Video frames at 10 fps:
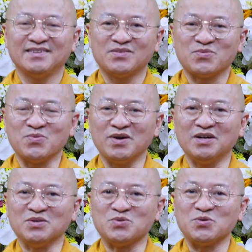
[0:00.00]

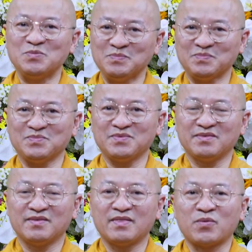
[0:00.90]
quần chúng
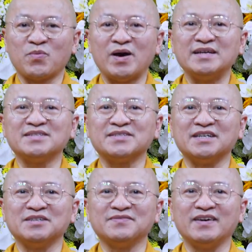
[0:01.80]
quay
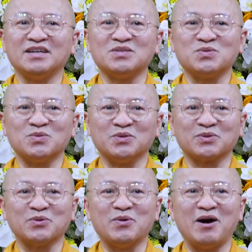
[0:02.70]
trở về chùa
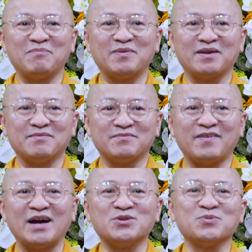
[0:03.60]
tu học đó,
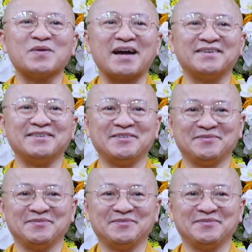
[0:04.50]
vài chục ngàn người.